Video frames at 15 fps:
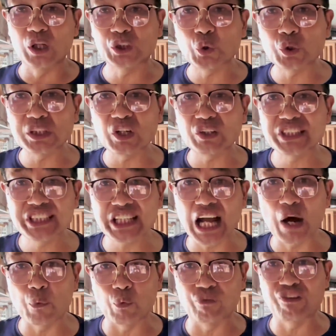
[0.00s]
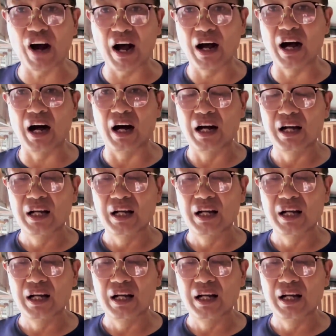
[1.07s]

都是到下午放啊，